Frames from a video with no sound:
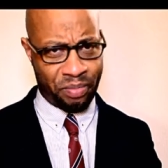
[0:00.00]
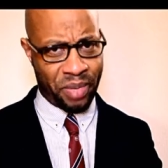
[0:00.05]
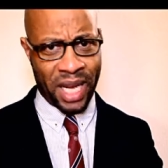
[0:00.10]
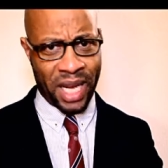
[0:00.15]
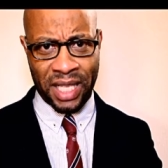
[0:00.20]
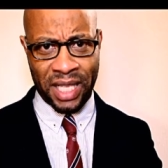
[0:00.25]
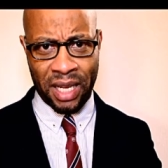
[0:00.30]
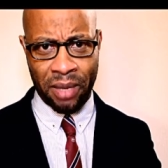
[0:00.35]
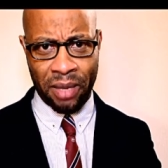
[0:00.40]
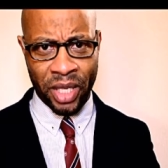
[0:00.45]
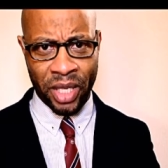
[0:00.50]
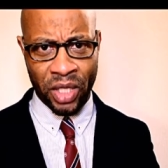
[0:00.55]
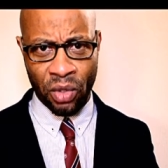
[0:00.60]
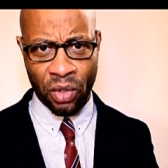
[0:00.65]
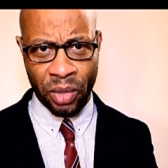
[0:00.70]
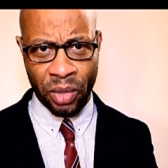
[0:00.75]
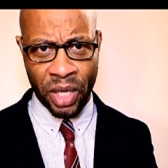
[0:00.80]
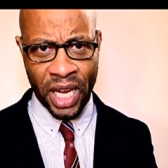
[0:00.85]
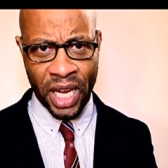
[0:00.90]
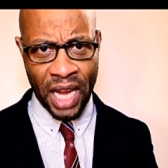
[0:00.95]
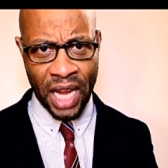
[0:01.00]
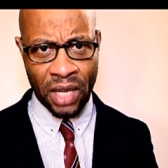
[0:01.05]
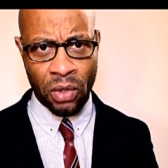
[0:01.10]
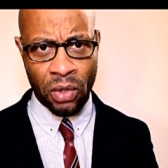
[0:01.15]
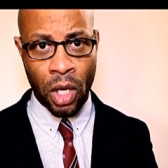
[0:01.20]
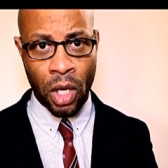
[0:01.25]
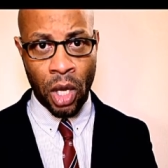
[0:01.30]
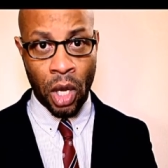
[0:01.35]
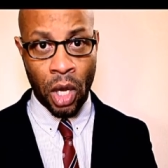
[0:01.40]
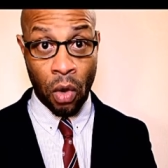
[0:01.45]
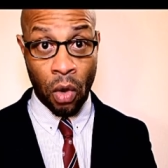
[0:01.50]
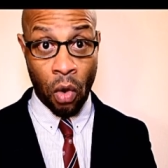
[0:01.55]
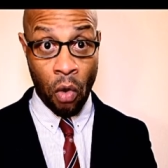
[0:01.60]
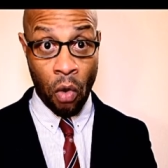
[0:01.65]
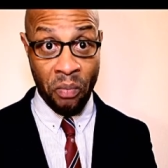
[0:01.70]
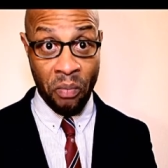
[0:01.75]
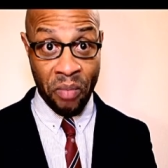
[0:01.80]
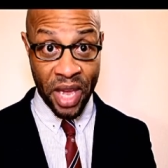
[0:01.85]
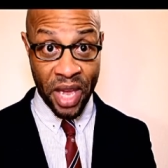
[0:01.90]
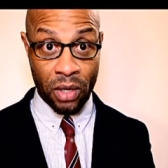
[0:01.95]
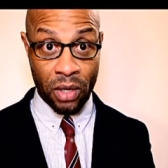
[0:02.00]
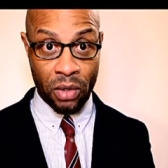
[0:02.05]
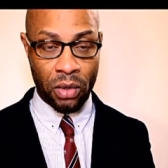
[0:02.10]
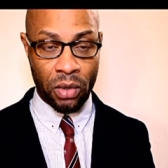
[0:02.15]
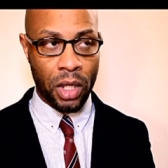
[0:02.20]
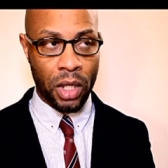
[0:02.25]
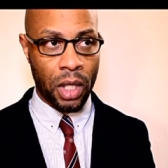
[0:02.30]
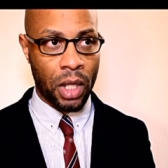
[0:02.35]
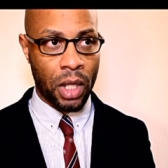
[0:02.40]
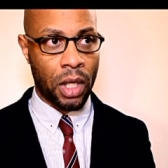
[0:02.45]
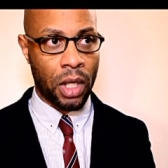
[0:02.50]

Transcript: praticamente obrigado a com medo,